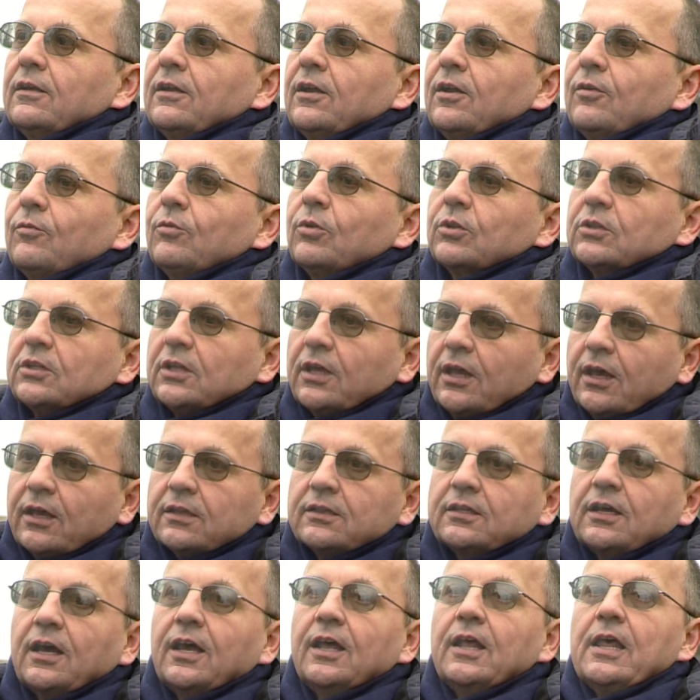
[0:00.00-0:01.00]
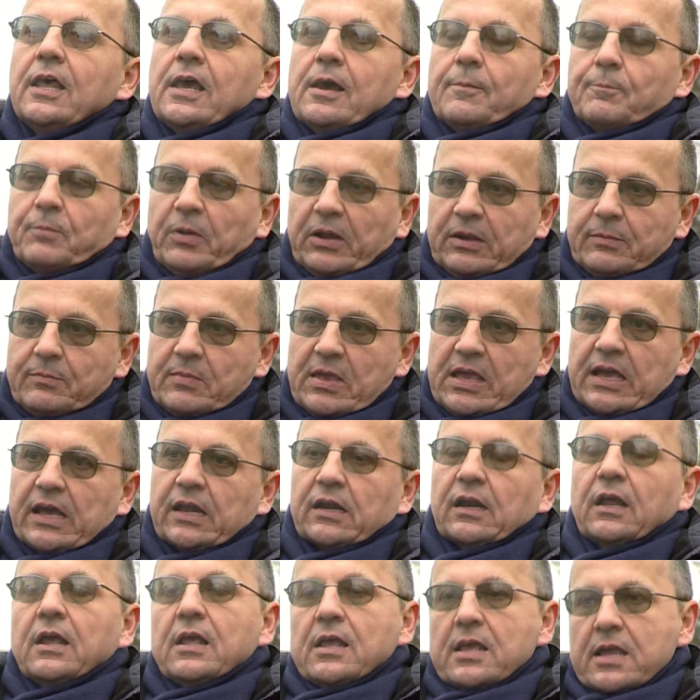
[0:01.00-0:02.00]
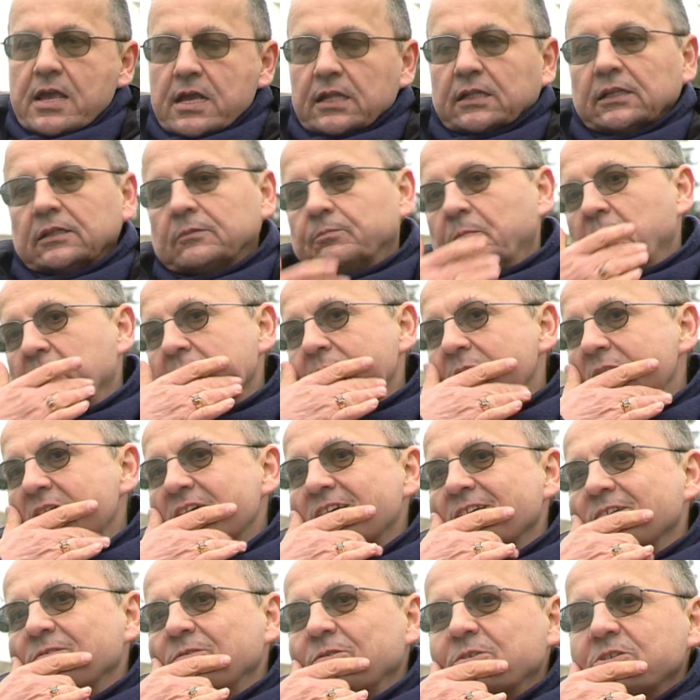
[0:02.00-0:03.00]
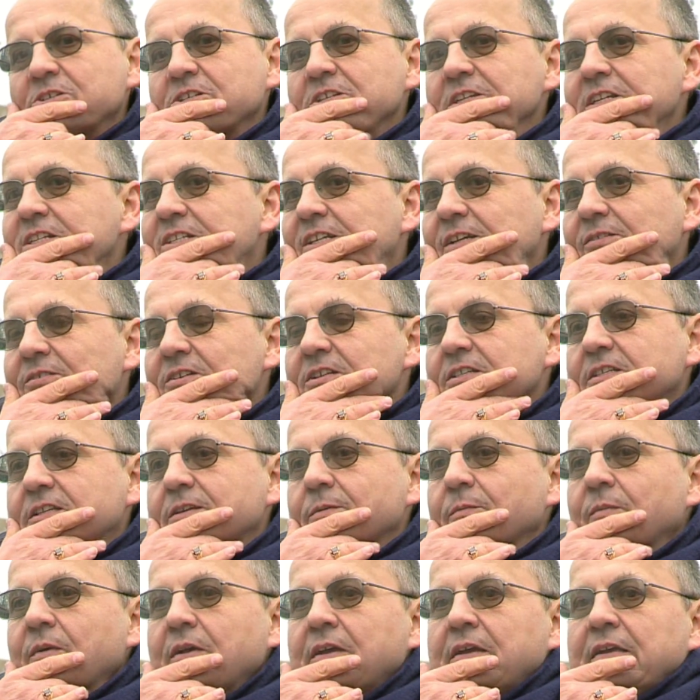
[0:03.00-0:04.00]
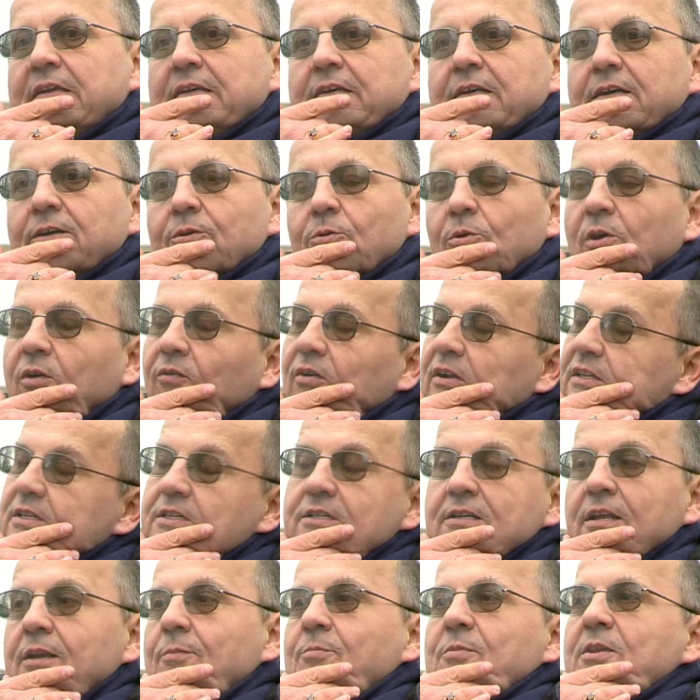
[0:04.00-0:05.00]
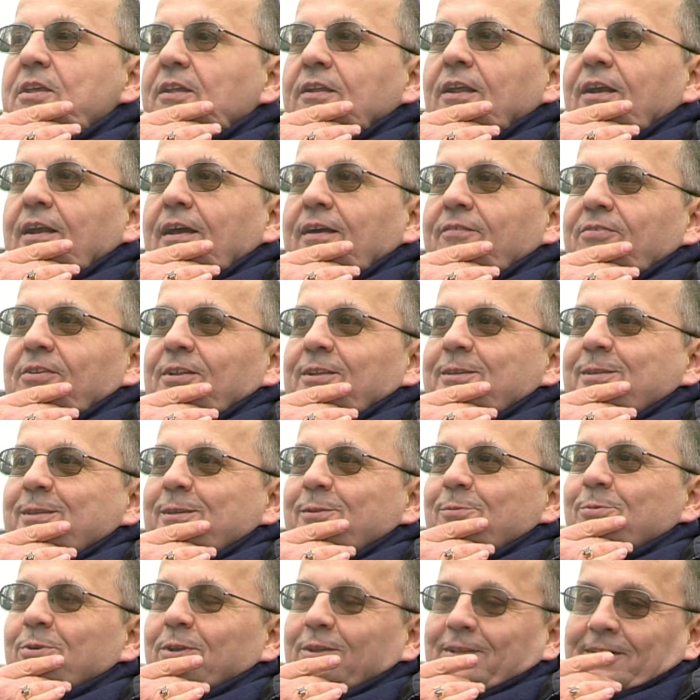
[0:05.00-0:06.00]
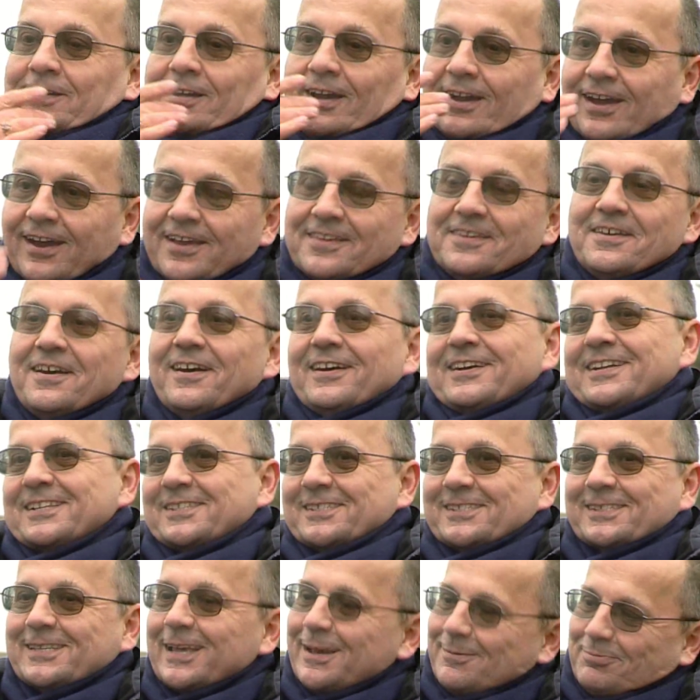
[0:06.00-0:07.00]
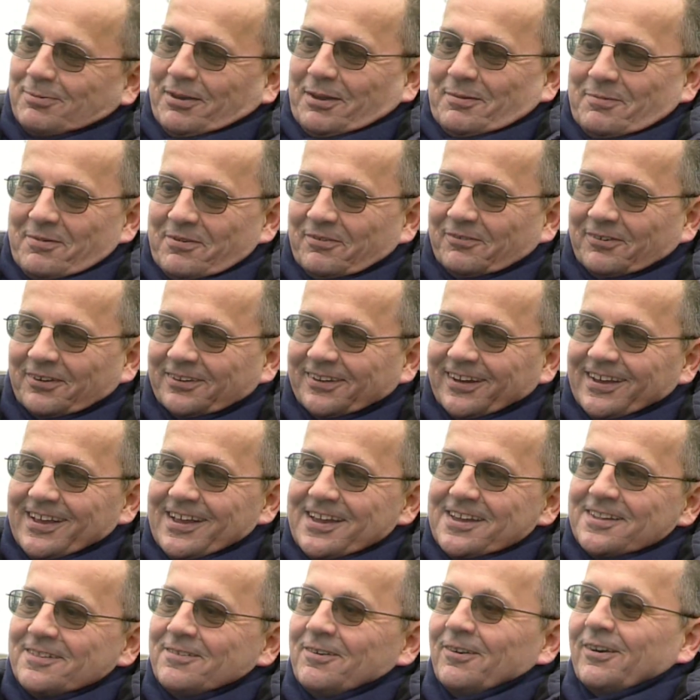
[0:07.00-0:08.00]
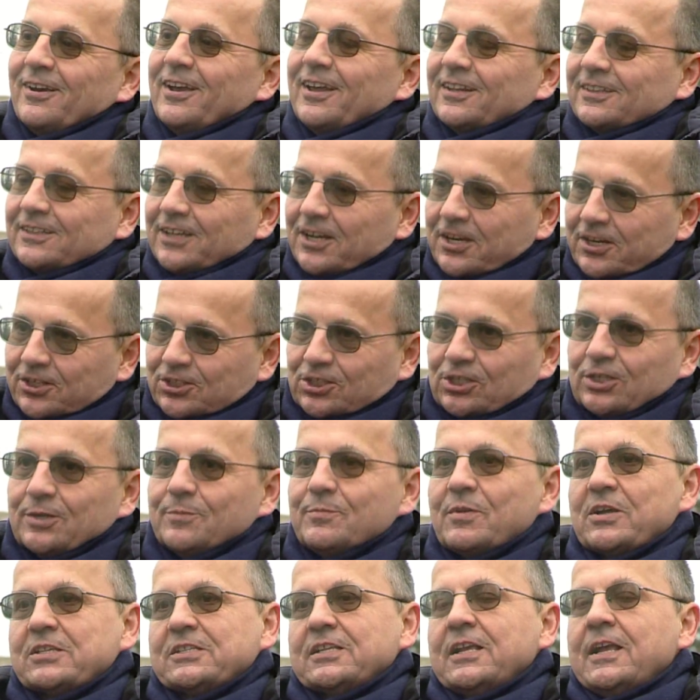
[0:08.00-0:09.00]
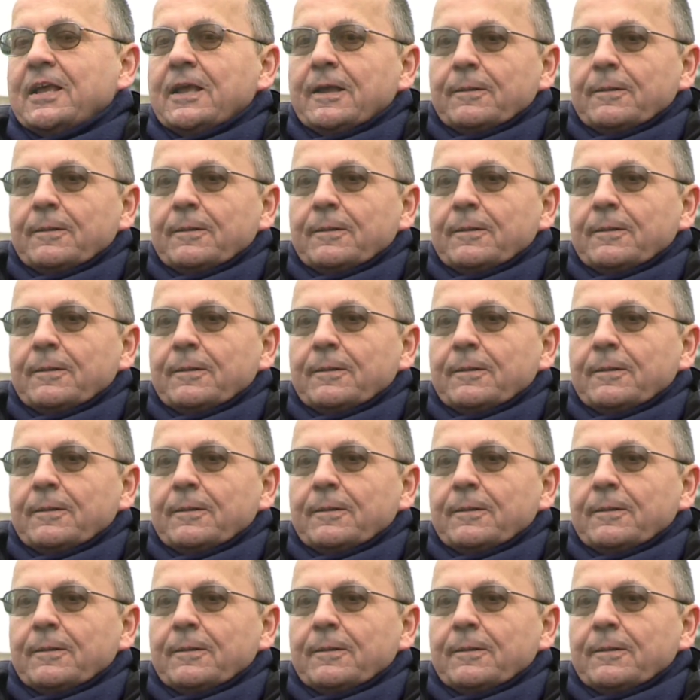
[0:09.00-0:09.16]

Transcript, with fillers: Вот это пример. Этот пример очень советским руководителям не нравился. Вот на конях с саблями. Вот. Но это решимость.